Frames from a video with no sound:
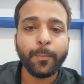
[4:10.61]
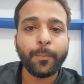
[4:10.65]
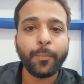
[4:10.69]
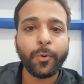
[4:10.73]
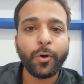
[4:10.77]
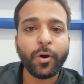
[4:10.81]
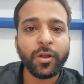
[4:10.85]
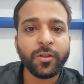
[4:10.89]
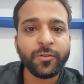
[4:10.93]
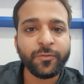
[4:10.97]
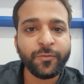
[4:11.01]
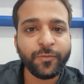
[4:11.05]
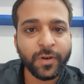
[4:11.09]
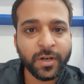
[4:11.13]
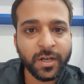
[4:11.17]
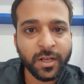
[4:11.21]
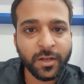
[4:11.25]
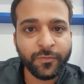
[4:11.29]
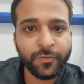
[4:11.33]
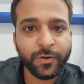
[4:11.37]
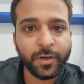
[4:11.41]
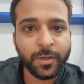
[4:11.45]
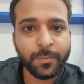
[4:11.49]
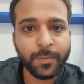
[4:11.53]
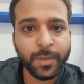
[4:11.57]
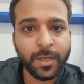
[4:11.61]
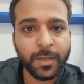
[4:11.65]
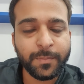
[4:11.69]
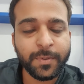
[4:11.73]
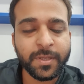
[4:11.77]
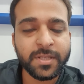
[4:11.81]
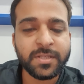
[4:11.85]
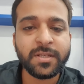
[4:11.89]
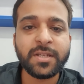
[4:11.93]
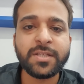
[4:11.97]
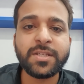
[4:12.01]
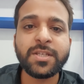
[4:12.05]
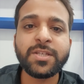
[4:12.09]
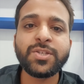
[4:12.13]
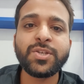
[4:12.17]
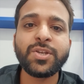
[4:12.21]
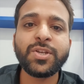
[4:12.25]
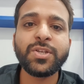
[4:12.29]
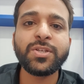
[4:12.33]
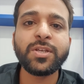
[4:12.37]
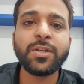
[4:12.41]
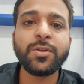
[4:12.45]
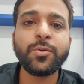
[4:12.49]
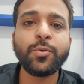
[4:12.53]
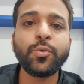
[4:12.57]
बहुत फटाफट मेरे पास
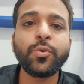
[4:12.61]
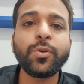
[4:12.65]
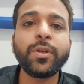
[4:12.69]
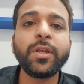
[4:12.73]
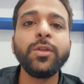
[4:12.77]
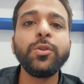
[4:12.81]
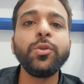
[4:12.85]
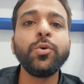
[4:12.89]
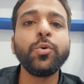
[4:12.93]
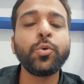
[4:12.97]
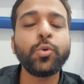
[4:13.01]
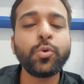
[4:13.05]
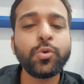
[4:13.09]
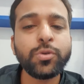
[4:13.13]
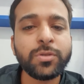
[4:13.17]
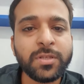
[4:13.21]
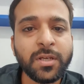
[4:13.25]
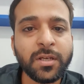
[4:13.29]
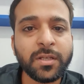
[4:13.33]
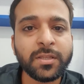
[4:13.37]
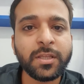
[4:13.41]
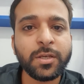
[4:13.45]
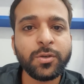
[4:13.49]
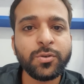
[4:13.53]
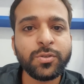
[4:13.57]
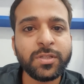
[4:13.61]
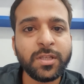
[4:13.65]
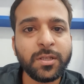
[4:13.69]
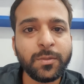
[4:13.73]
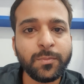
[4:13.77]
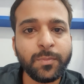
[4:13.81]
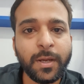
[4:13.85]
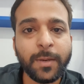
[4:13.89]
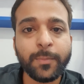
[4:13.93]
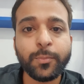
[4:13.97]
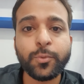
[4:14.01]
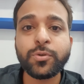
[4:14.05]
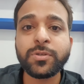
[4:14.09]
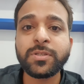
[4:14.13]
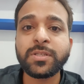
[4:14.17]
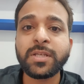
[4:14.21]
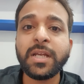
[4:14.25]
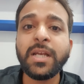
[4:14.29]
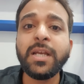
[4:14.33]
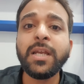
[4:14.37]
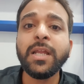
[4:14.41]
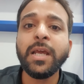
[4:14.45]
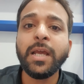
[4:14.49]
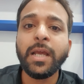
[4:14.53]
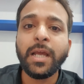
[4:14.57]
रजिस्ट्रेशन हो रहे हैं तो हो सकता है उस दिन मैं आपको
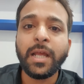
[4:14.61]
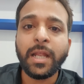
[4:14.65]
सीट